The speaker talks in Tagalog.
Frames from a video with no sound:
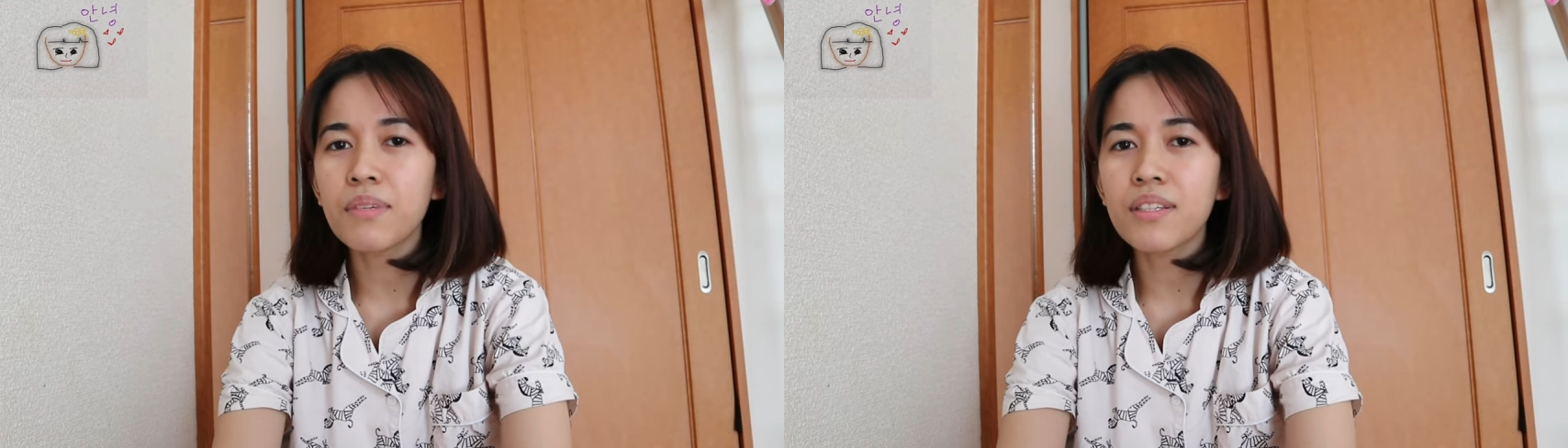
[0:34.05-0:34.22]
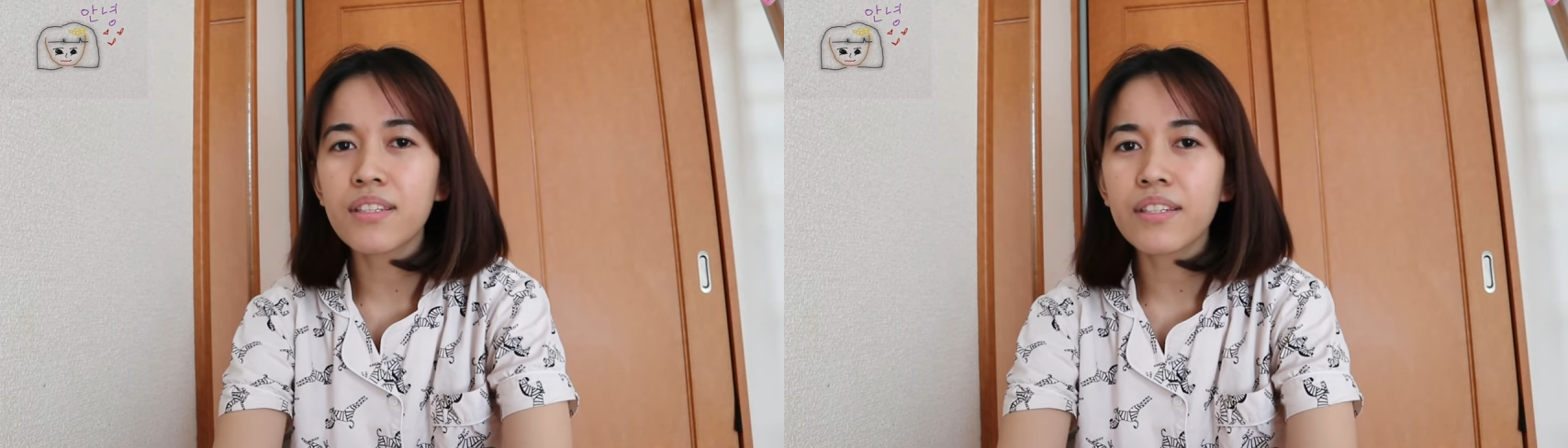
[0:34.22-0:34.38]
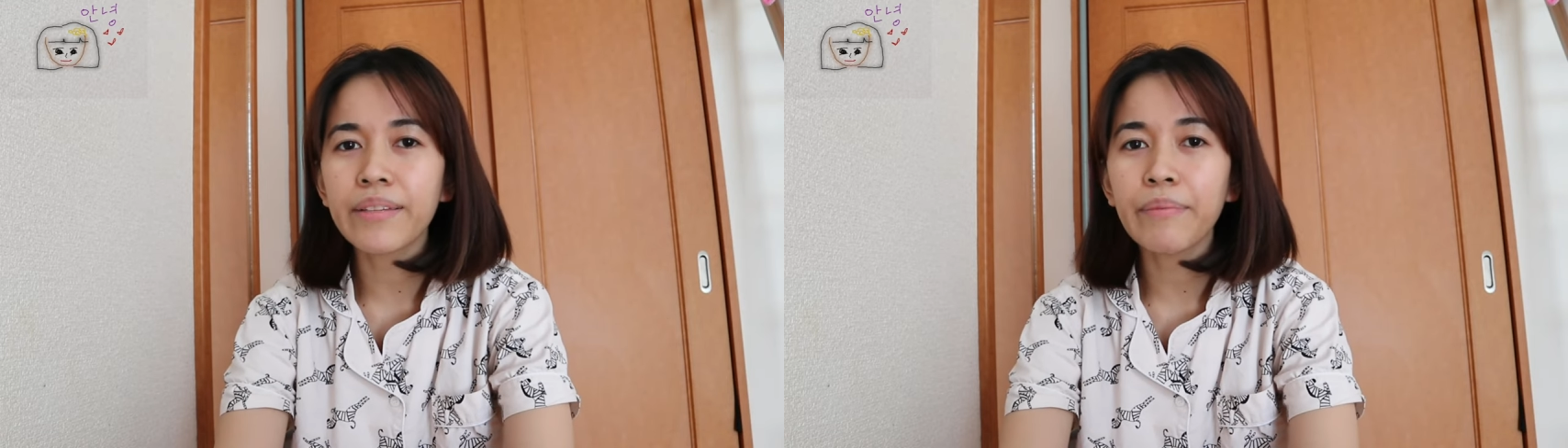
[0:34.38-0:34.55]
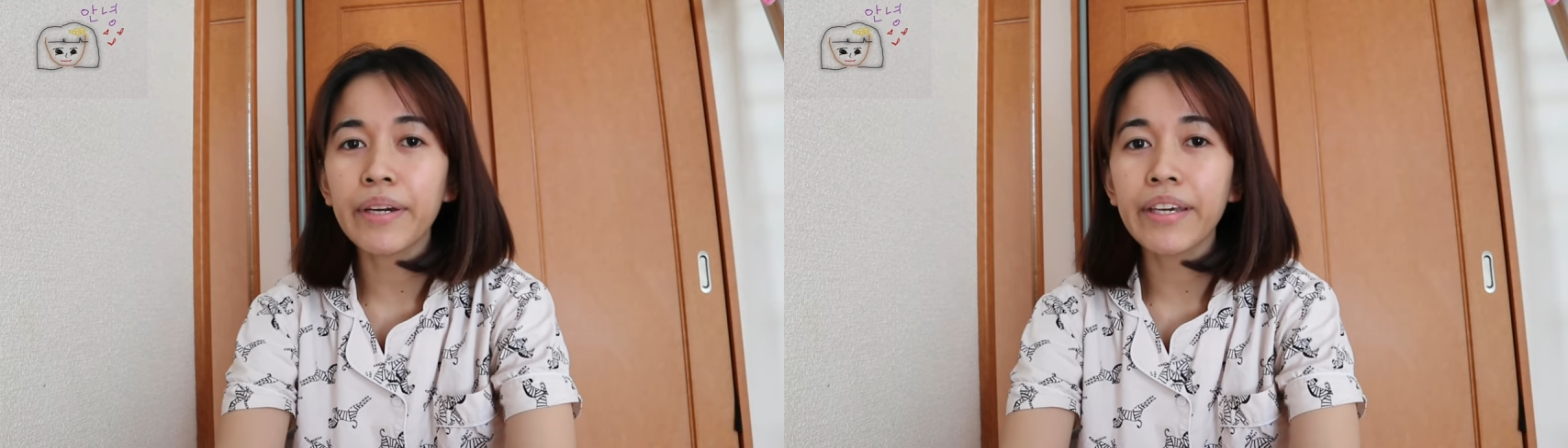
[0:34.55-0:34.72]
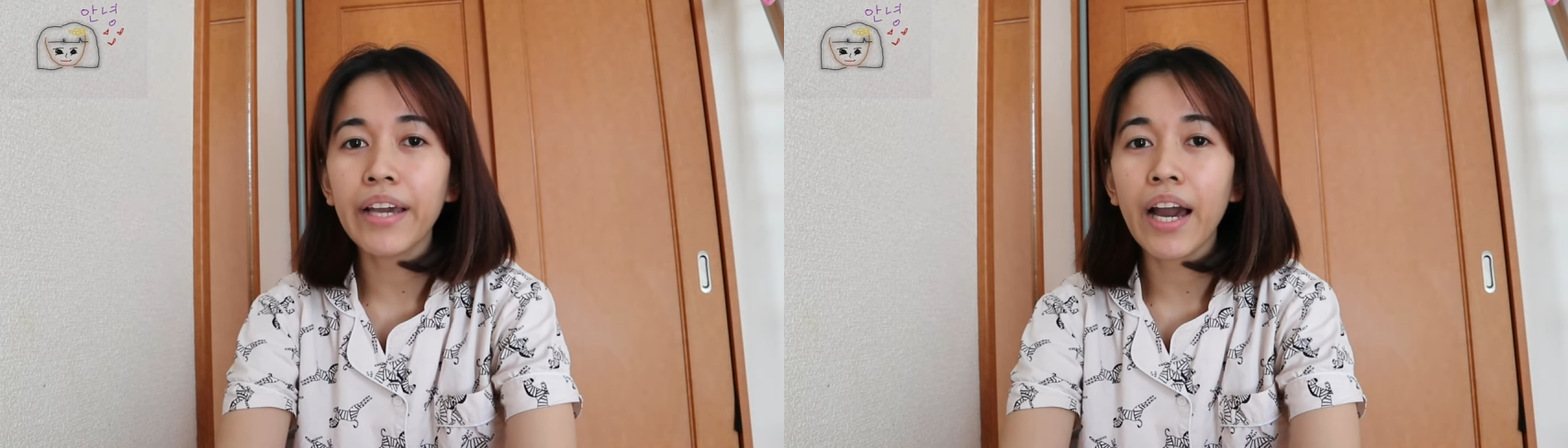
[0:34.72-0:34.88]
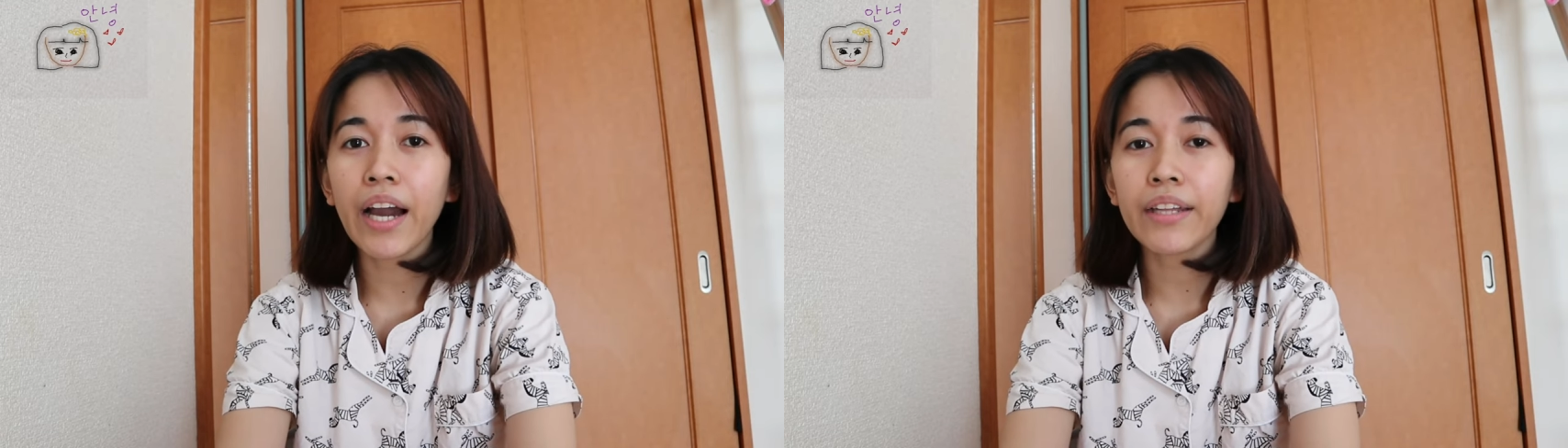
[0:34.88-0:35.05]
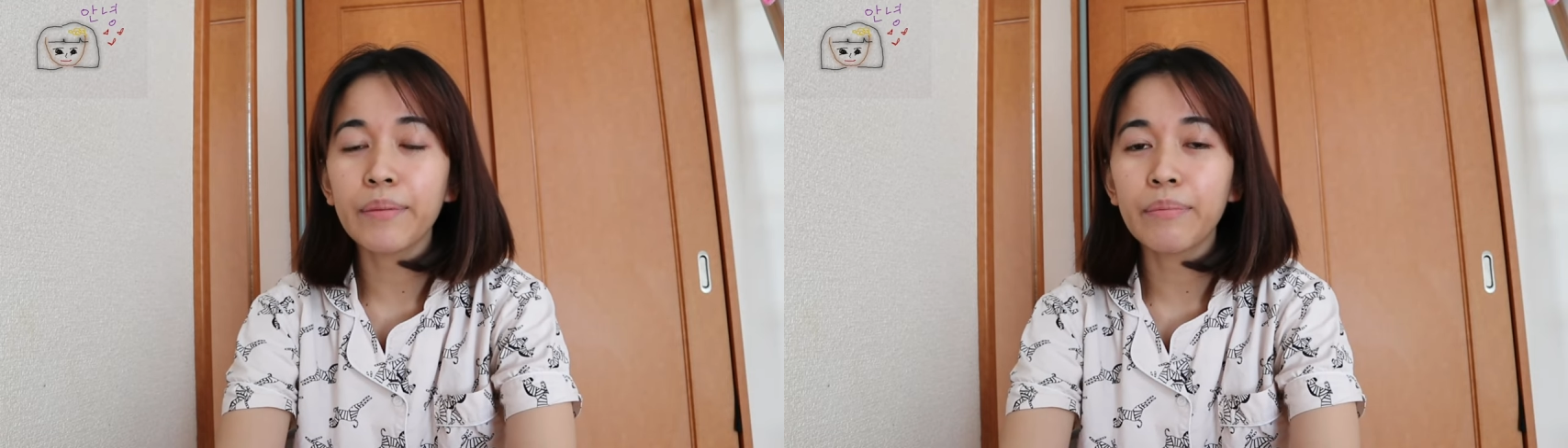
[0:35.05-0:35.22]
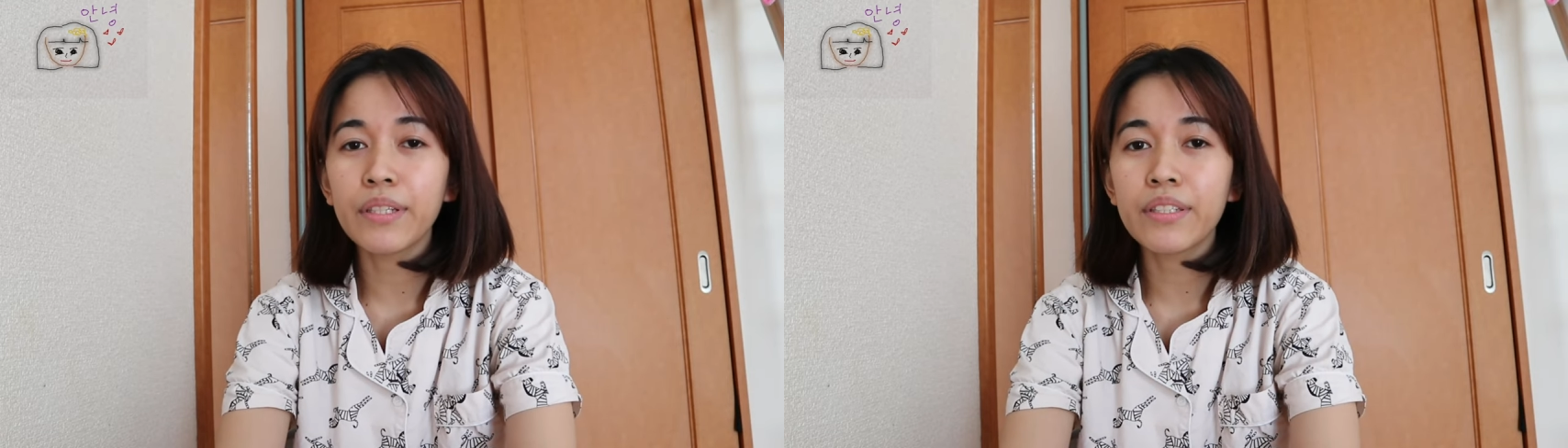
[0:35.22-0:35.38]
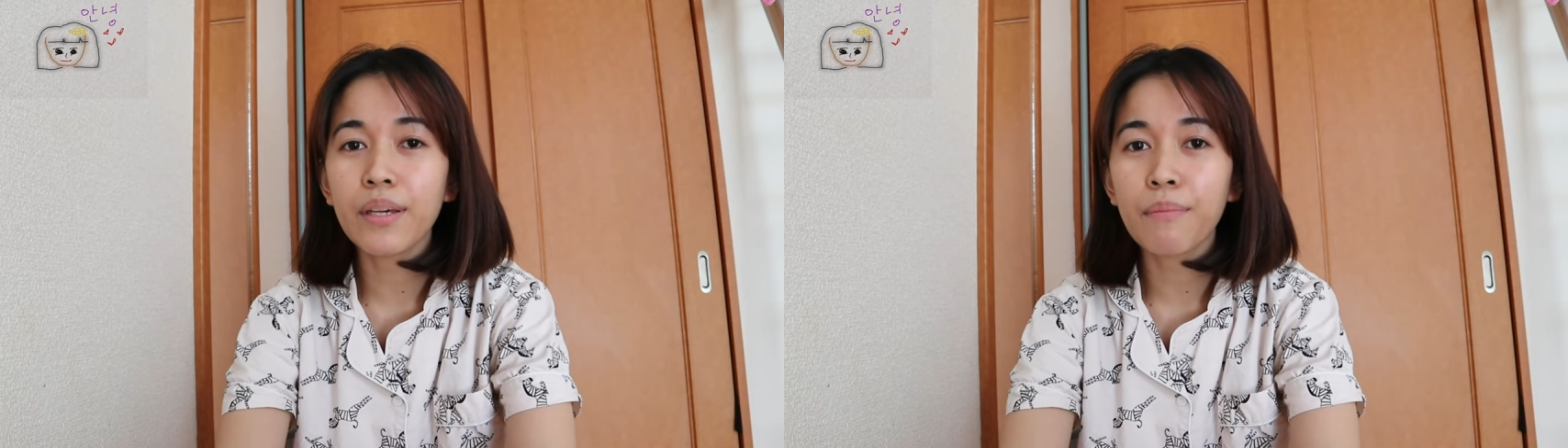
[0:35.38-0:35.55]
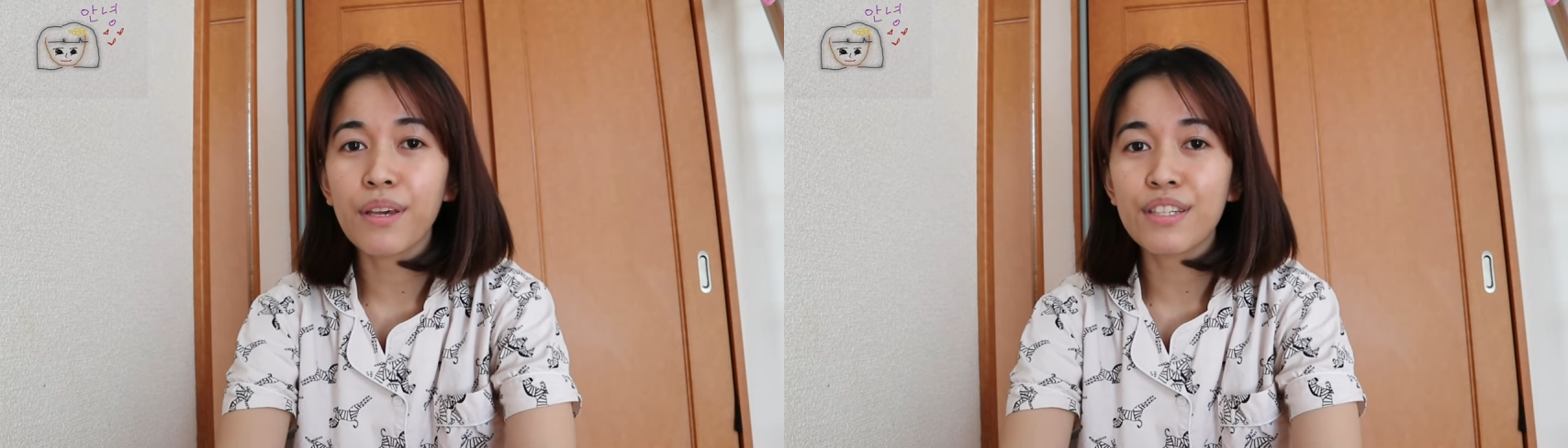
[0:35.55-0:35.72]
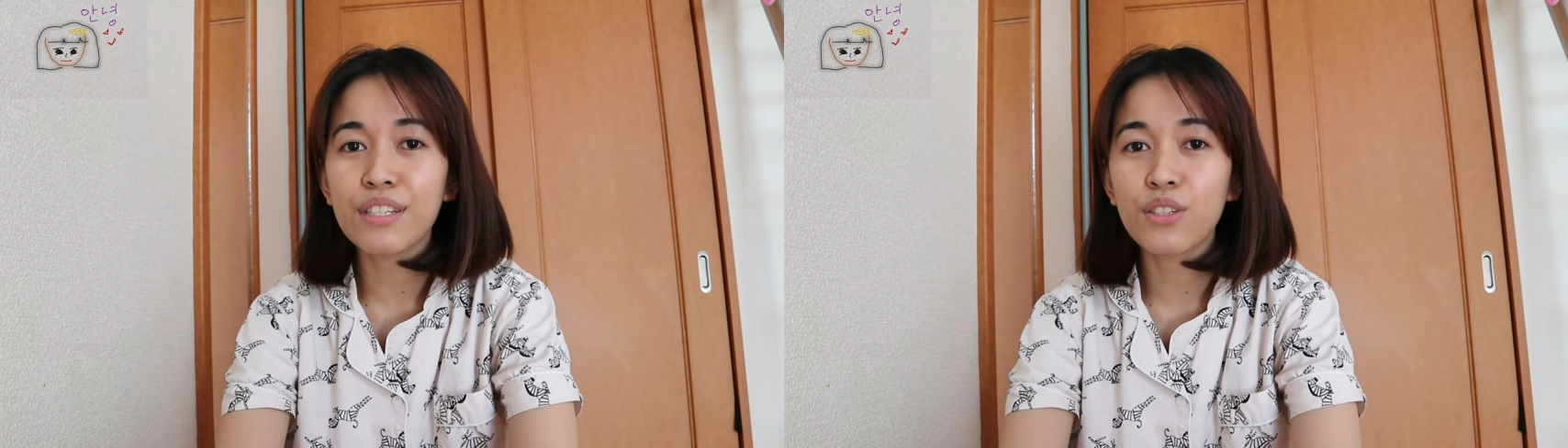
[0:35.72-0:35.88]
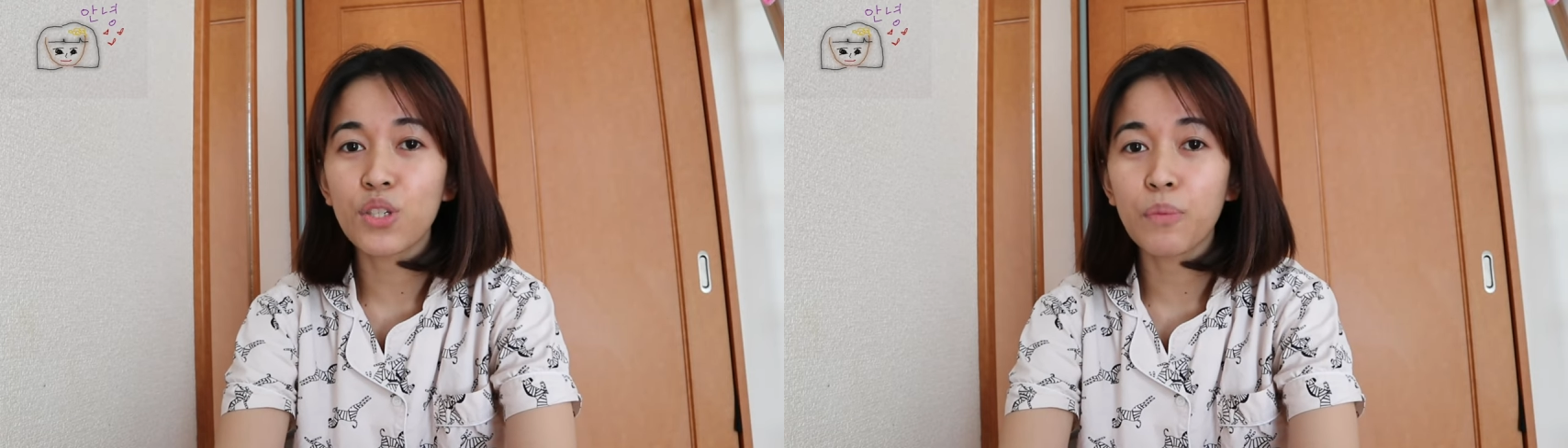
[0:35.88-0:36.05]
Minsan maging active din sa
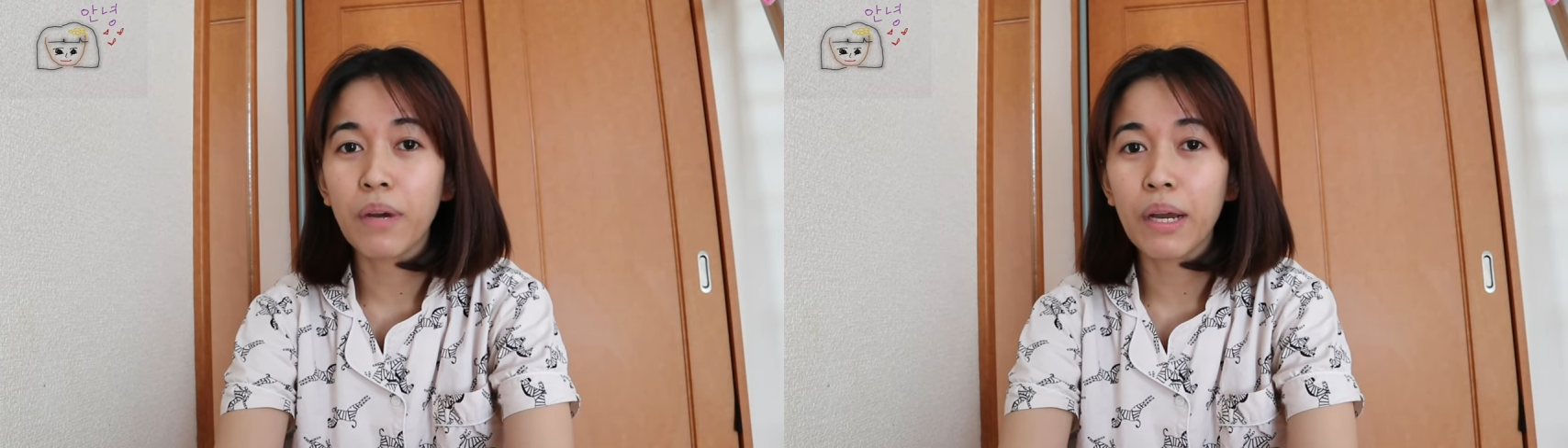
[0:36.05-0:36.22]
messenger